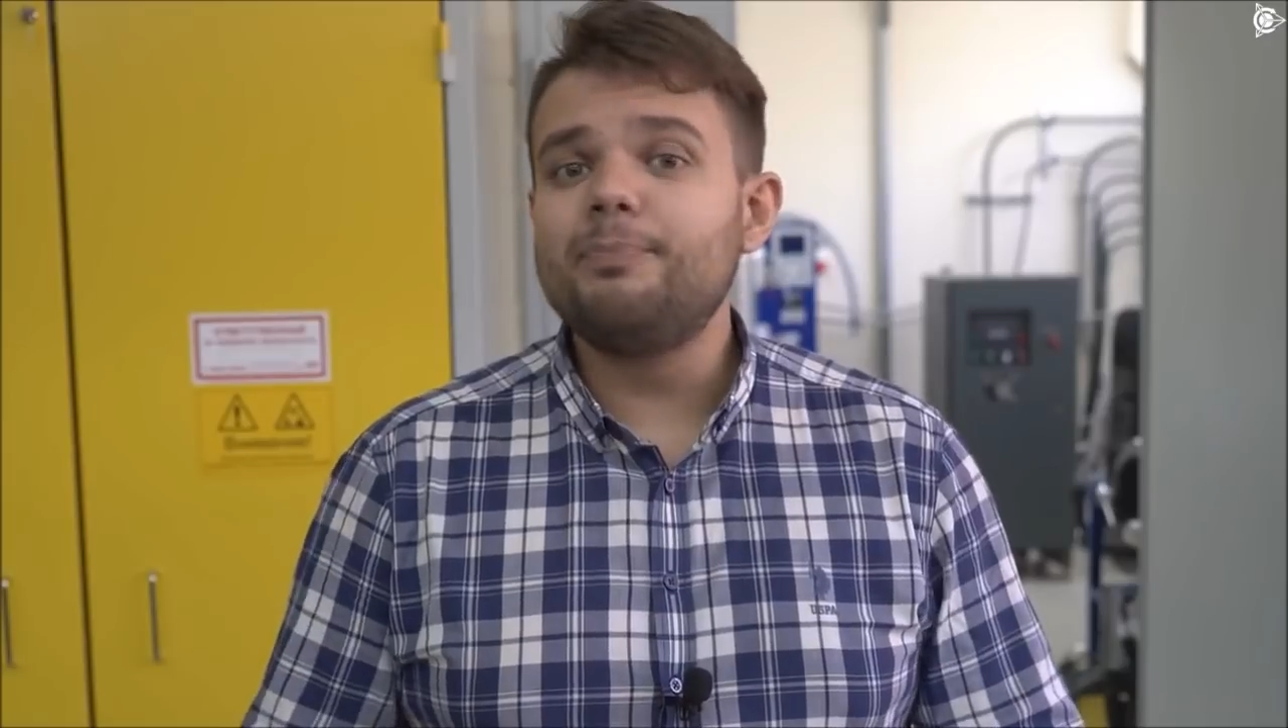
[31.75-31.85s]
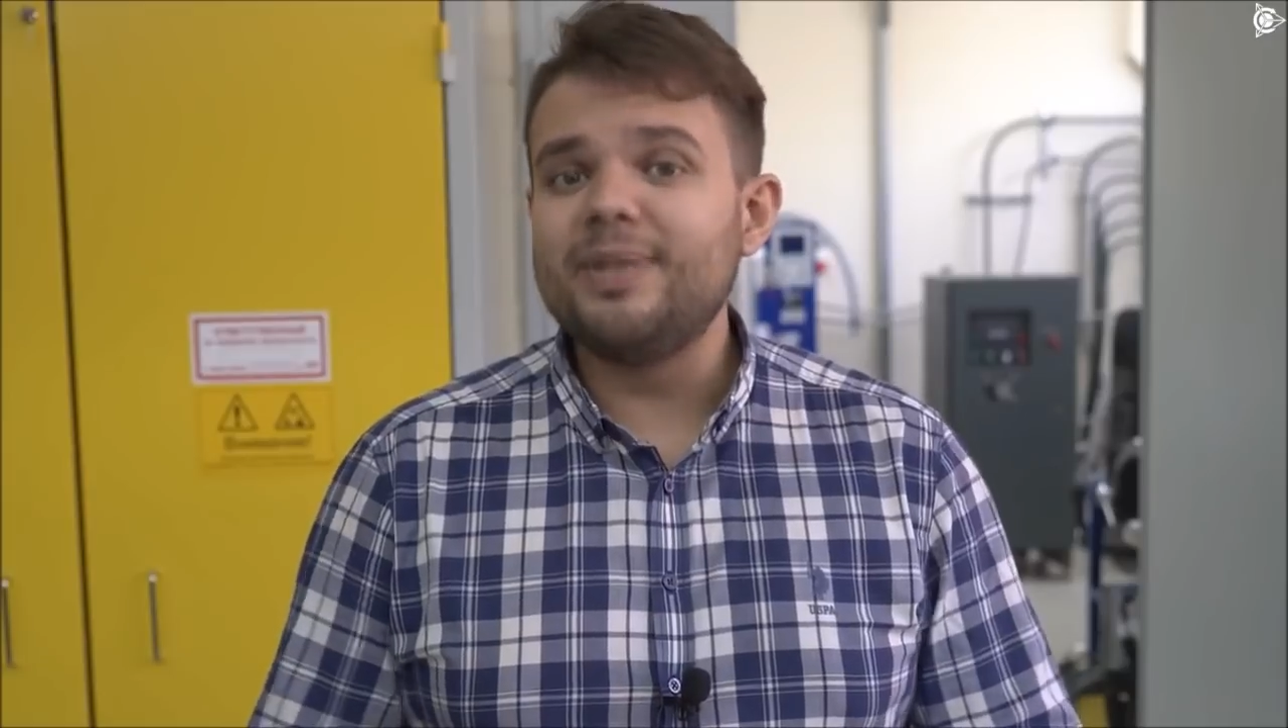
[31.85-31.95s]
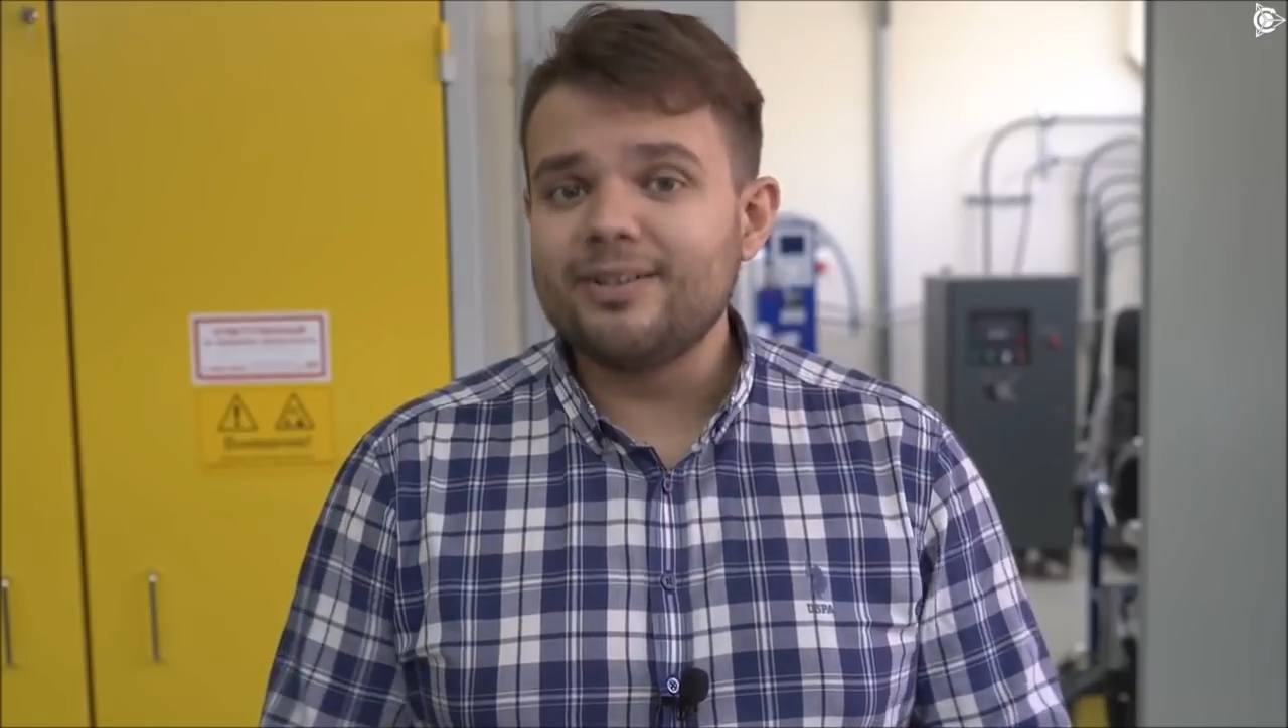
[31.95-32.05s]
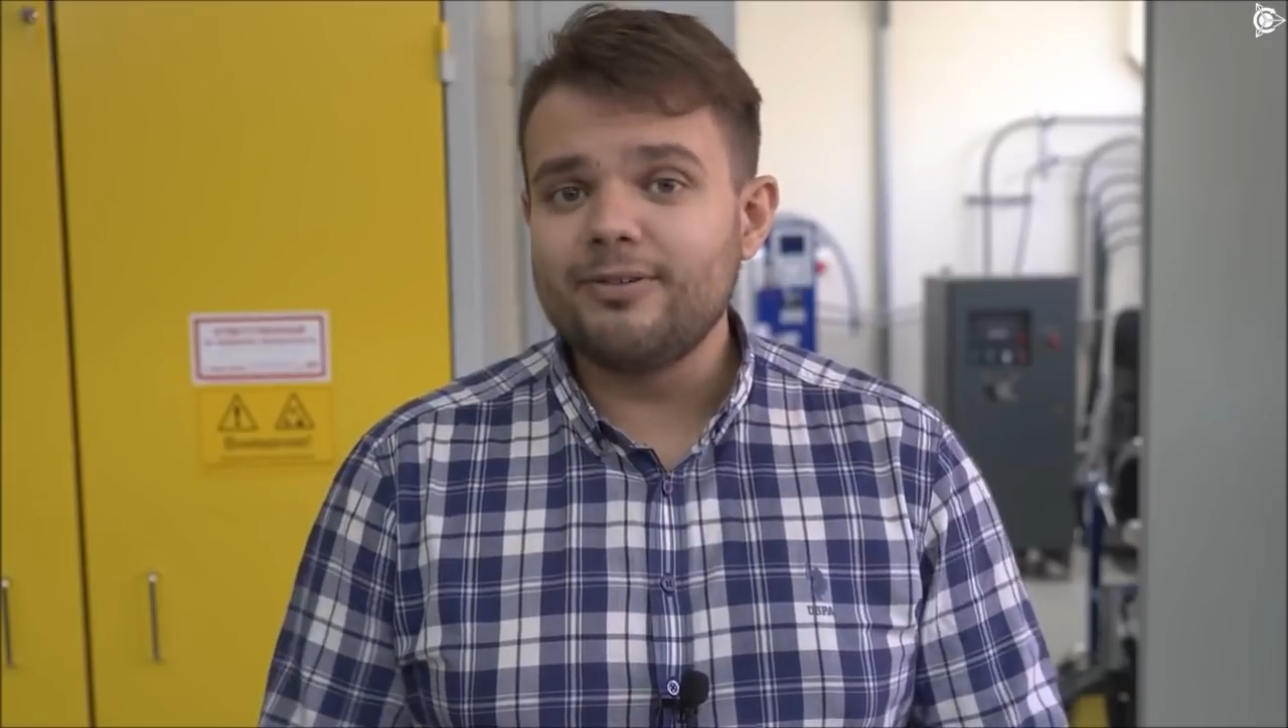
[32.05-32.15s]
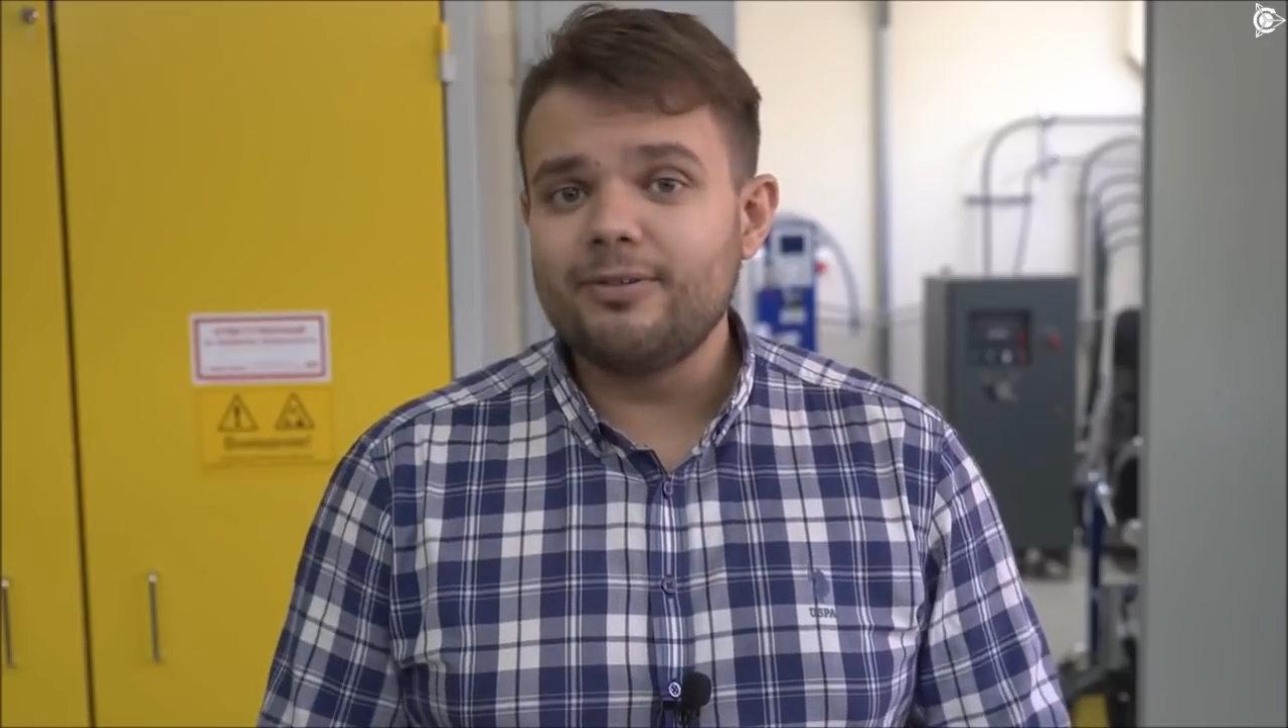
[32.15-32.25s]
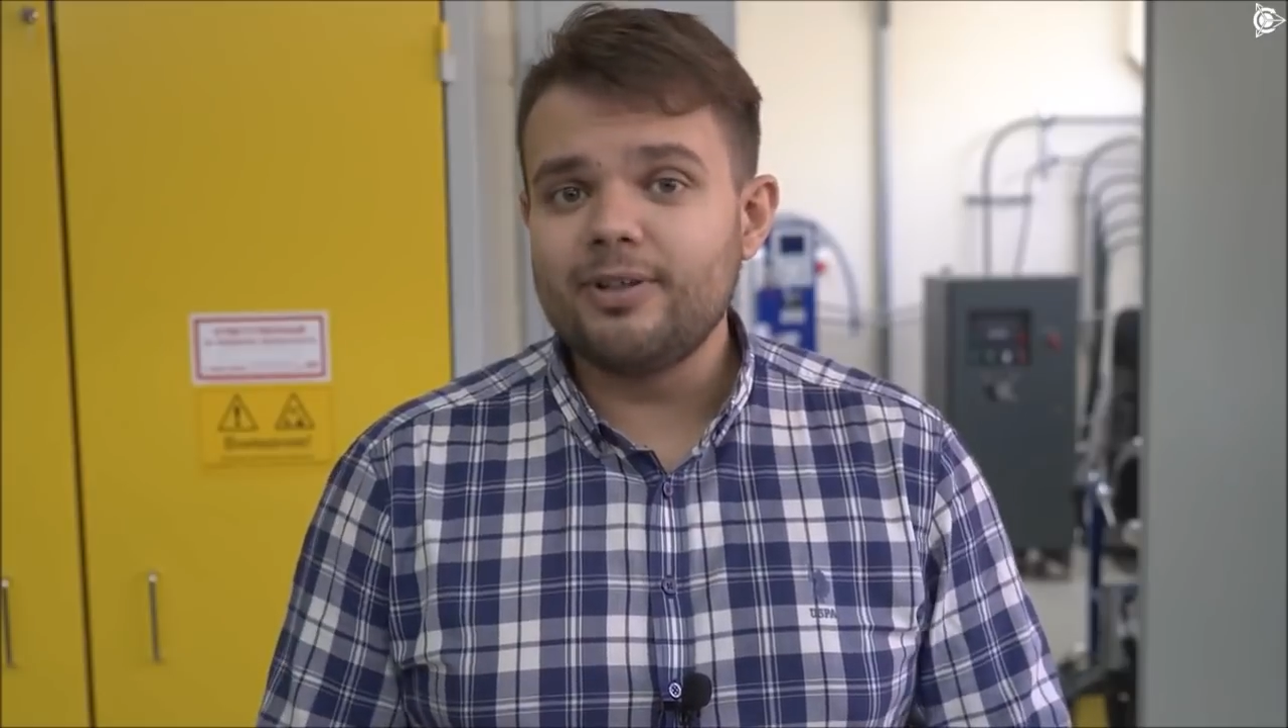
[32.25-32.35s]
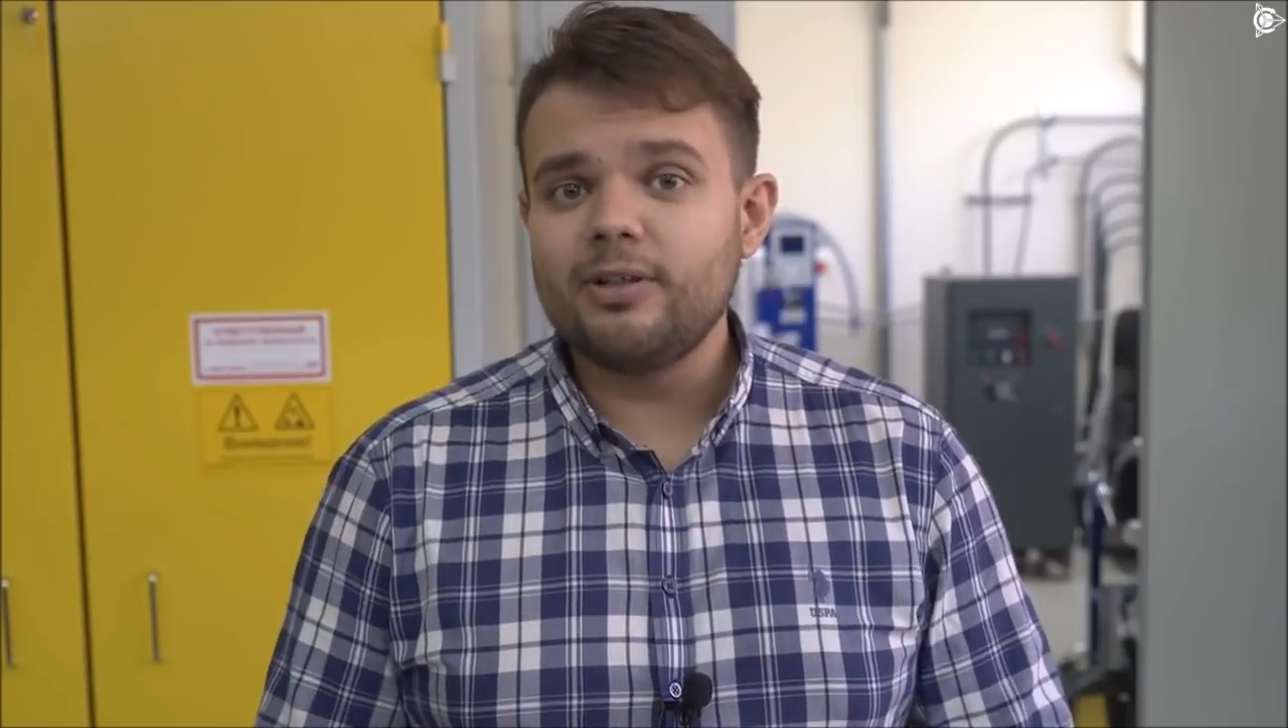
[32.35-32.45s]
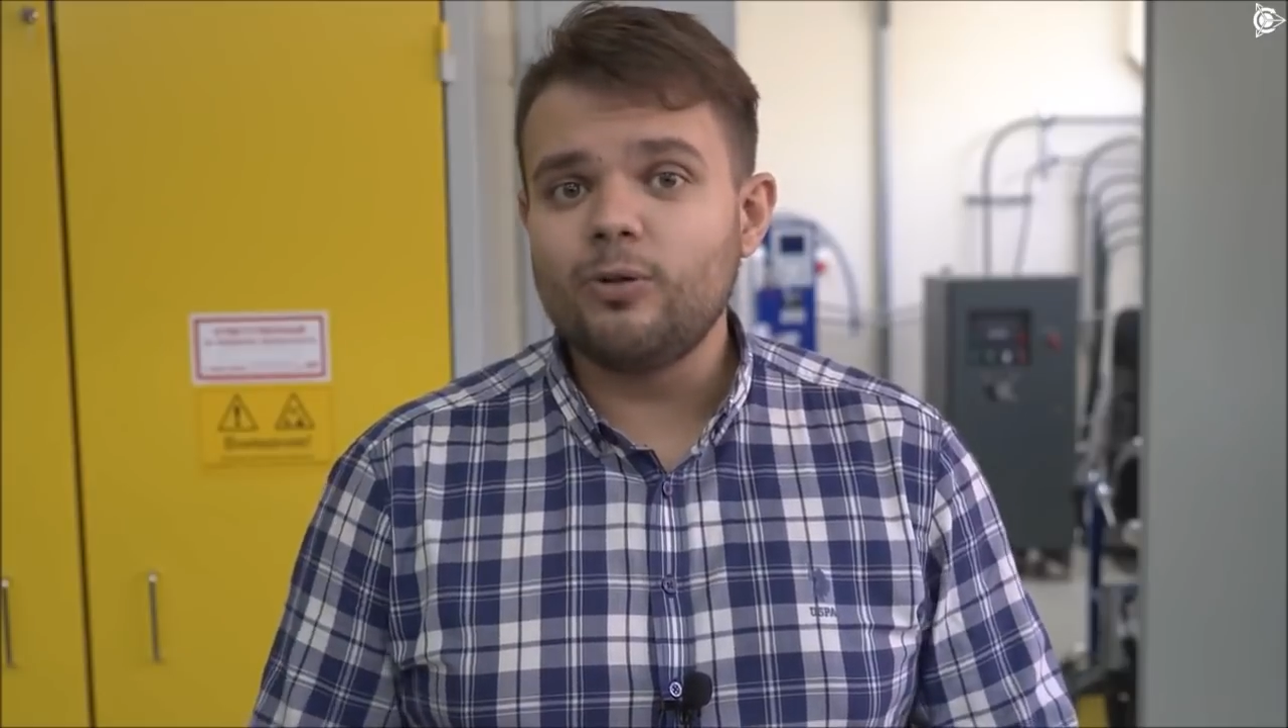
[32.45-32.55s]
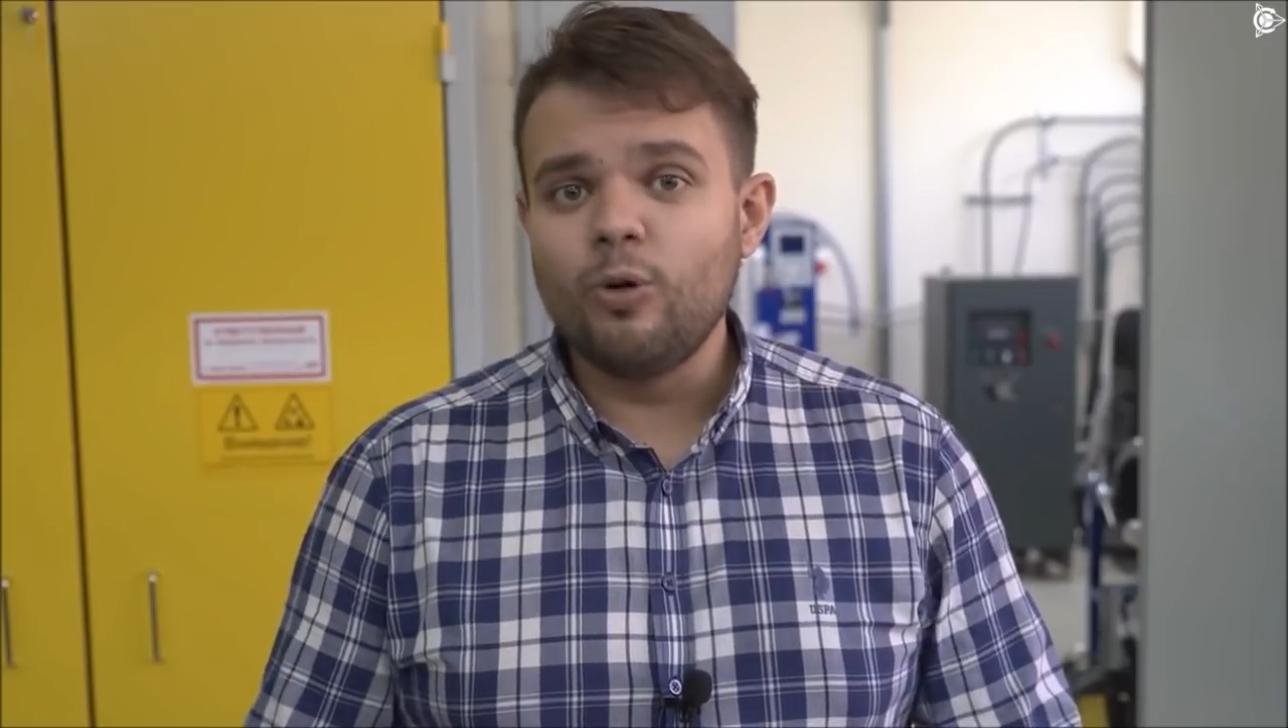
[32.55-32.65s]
первого